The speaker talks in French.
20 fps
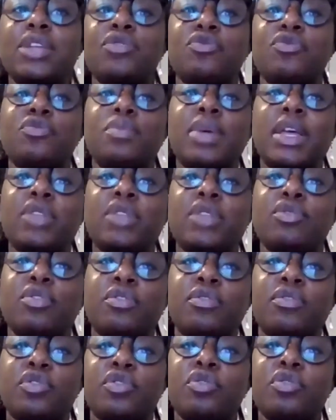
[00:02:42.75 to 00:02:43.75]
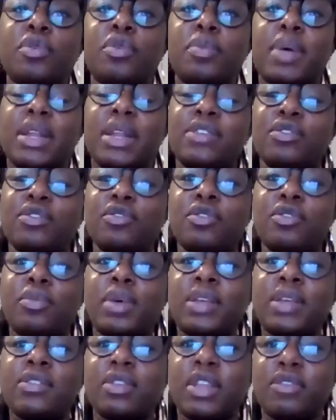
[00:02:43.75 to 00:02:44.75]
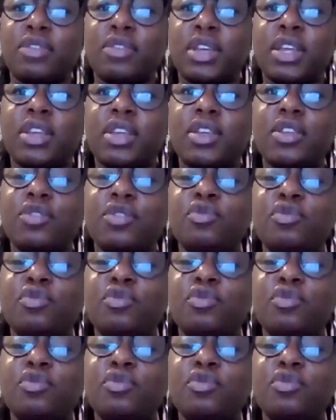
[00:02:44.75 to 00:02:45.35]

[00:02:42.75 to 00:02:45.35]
humains et de l'environnement par les entreprises en Afrique,